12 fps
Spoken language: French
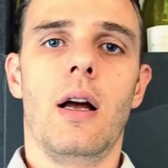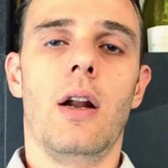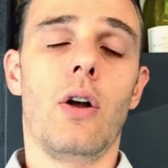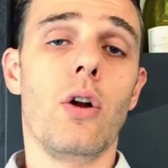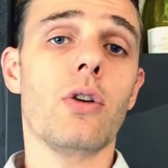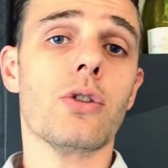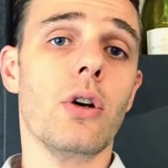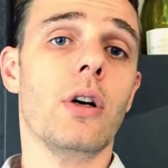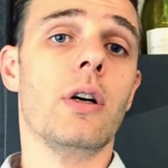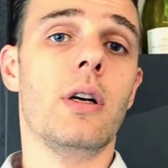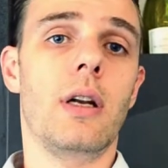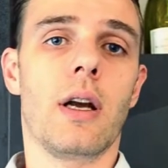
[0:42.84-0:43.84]
Alors lorsque
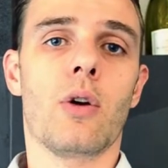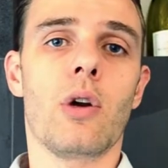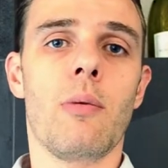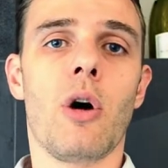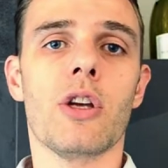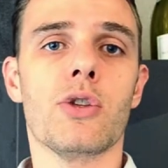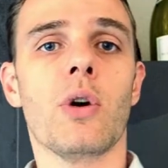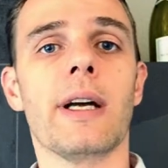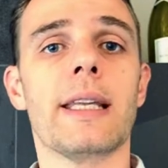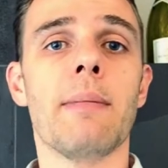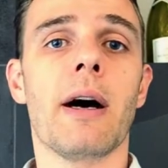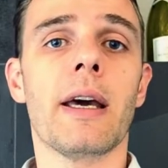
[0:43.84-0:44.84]
la collaboration
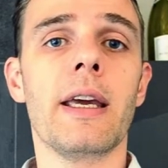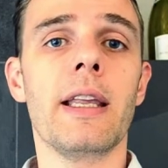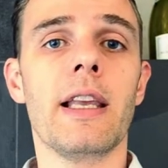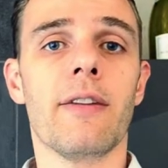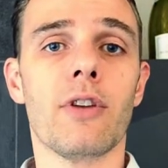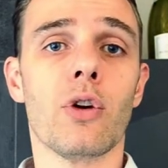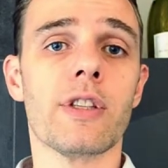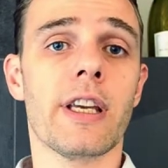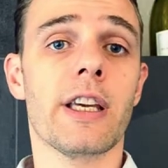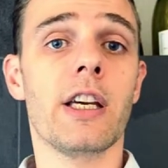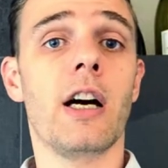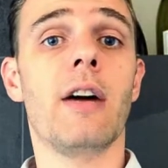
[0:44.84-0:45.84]
a démarré il y a environ
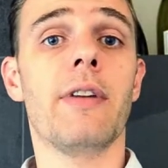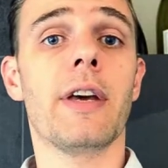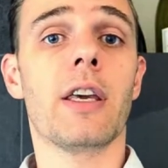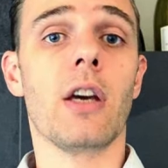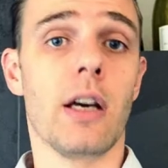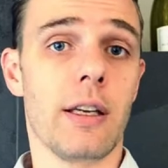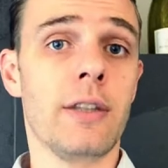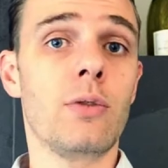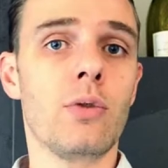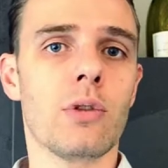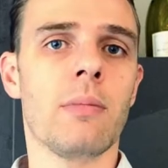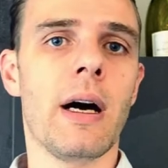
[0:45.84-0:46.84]
5 ans avec euh,
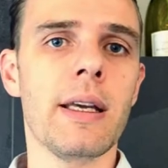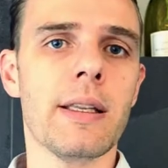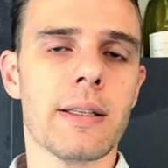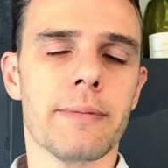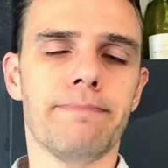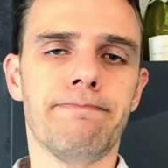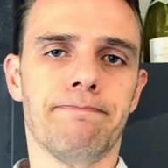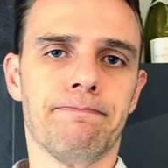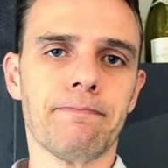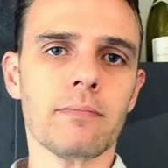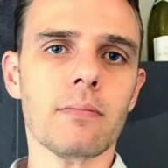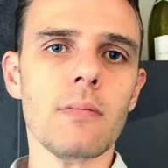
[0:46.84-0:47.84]
Into the Minds,
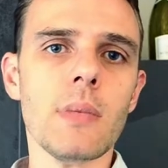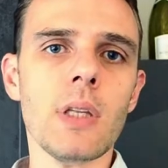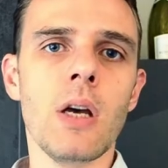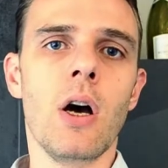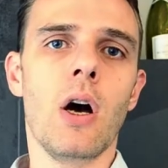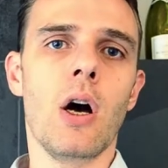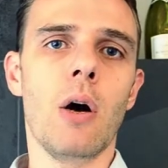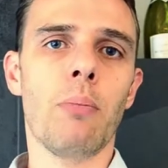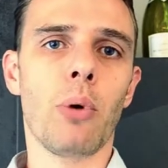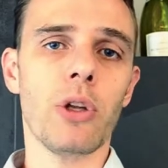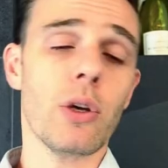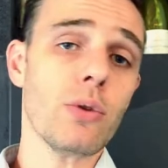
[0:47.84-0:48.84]
euh,
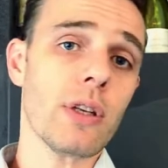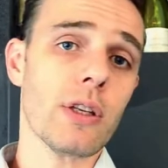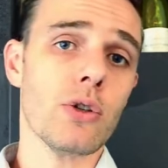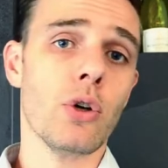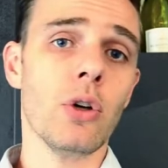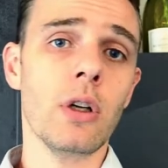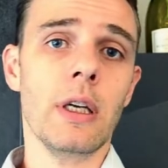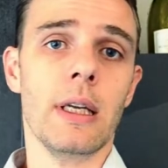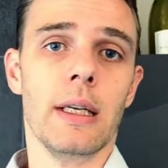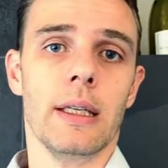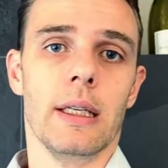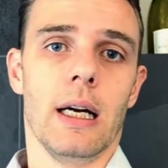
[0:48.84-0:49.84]
Prodégustation
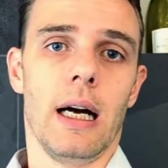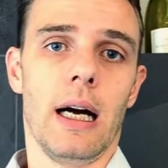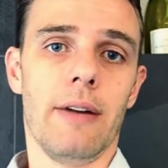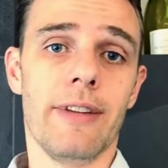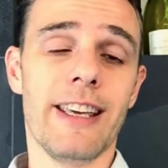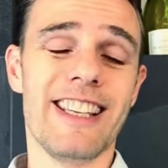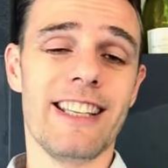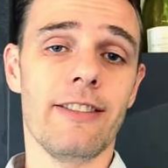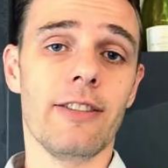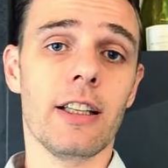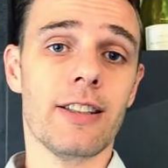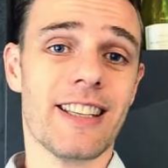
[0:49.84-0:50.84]
avait ses
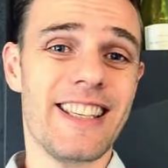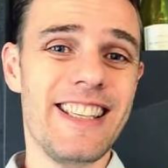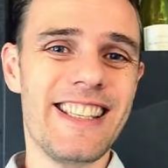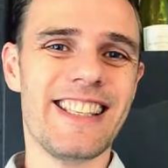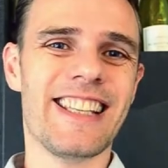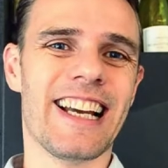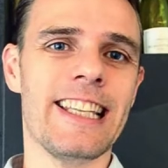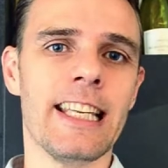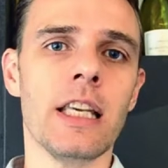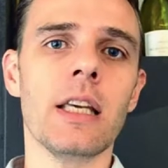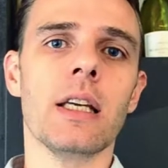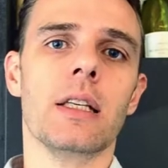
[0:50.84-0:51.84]
ventes qui
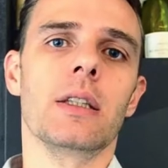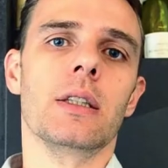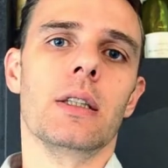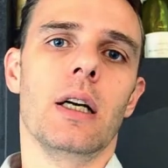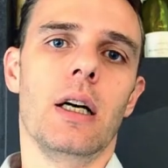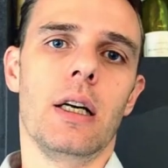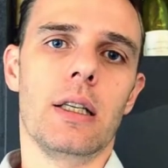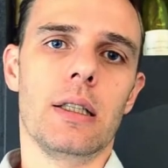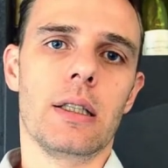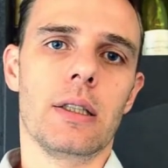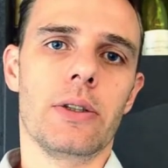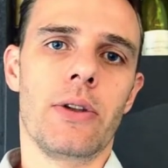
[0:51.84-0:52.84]
stagnaient
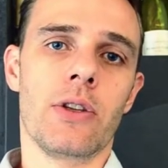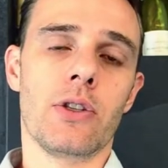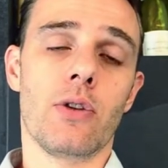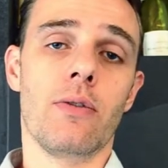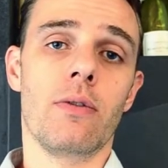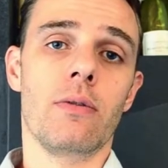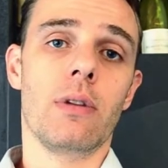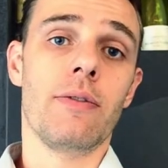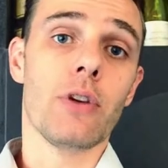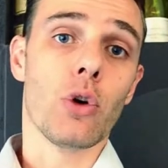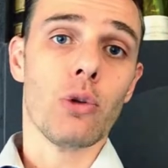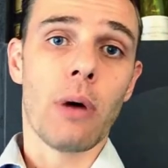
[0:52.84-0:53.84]
euh, dans un
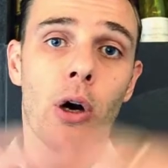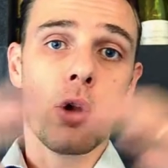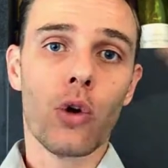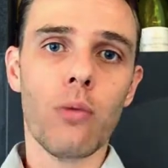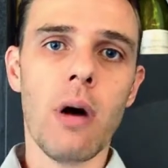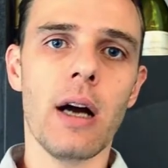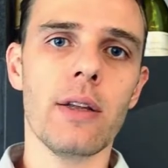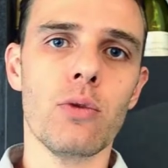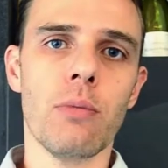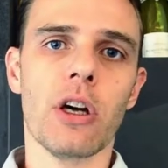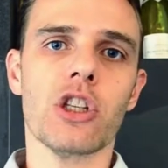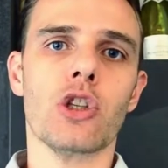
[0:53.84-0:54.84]
environnement global hein,
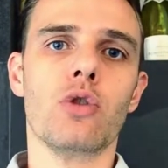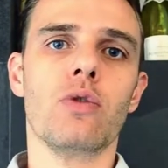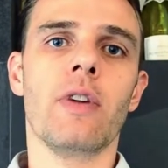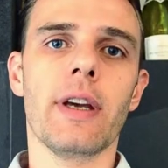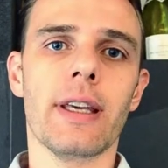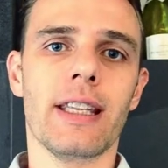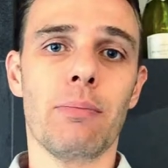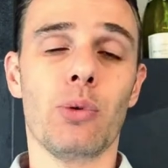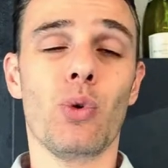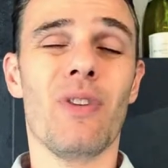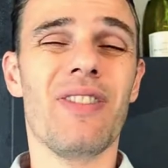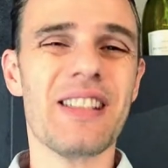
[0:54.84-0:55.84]
du marché du vin qui était
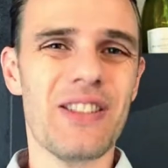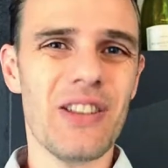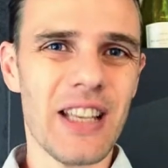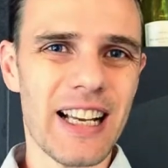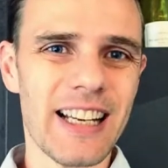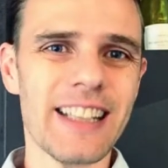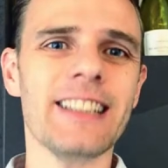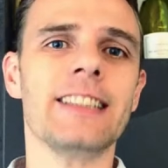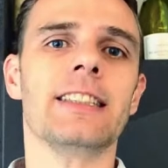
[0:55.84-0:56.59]
plutôt en phase de déclin